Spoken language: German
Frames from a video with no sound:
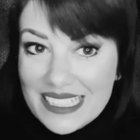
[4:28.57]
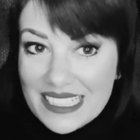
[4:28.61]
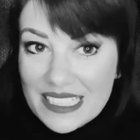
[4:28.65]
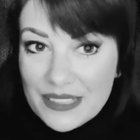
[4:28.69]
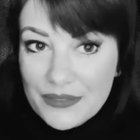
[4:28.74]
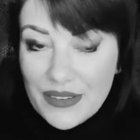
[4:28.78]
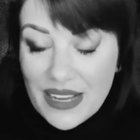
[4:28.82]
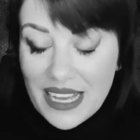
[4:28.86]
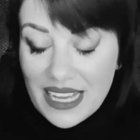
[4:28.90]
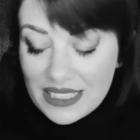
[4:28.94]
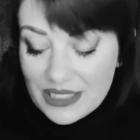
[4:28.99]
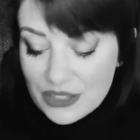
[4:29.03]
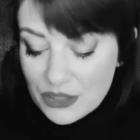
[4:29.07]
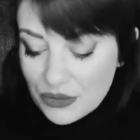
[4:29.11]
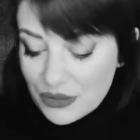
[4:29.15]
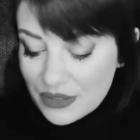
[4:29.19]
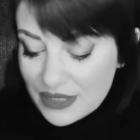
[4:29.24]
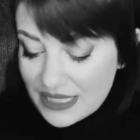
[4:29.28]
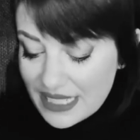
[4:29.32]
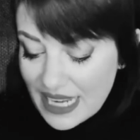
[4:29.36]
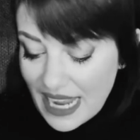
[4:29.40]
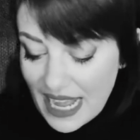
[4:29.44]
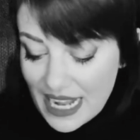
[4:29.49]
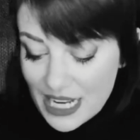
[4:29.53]
Ich war
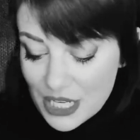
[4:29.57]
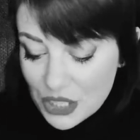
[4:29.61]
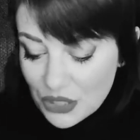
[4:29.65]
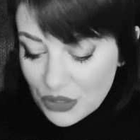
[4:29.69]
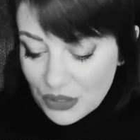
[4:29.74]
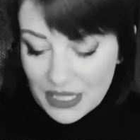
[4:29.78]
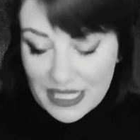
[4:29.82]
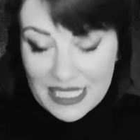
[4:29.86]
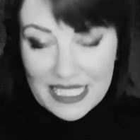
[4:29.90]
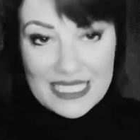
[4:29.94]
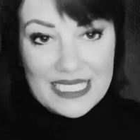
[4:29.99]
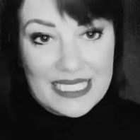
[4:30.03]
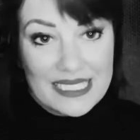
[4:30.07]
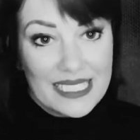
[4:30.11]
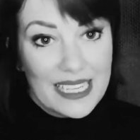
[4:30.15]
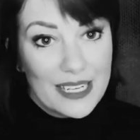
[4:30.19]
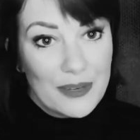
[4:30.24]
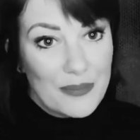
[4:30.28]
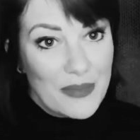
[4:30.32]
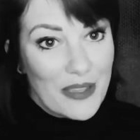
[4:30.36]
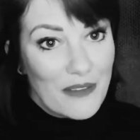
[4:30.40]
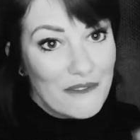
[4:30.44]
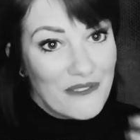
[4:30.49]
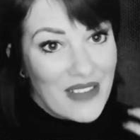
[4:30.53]
total schockiert. Das
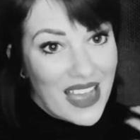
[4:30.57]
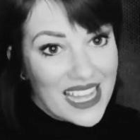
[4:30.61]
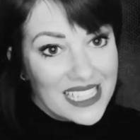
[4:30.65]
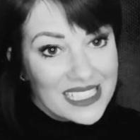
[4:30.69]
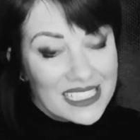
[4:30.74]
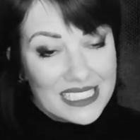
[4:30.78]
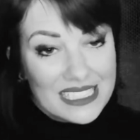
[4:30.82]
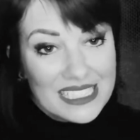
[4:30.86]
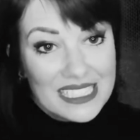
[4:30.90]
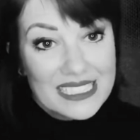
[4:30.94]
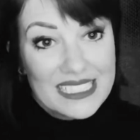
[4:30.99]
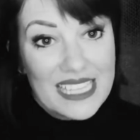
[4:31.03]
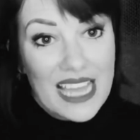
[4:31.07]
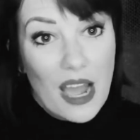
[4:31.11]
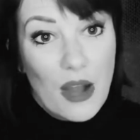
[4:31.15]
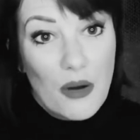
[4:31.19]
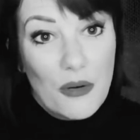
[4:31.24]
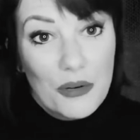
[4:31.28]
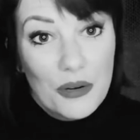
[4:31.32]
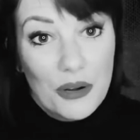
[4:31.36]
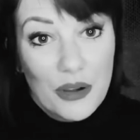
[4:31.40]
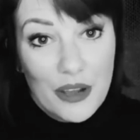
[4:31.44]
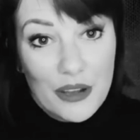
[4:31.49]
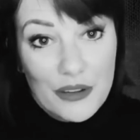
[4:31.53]
hat mir wahnsinnig die
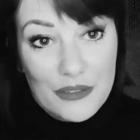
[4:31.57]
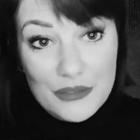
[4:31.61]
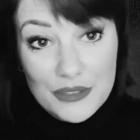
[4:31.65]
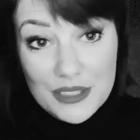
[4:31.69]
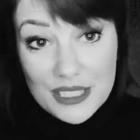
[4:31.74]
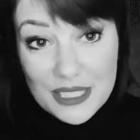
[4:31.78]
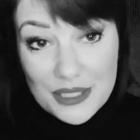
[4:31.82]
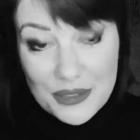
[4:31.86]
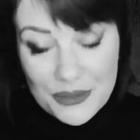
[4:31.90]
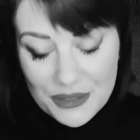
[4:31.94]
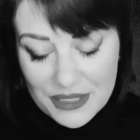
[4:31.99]
Augen geöffnet.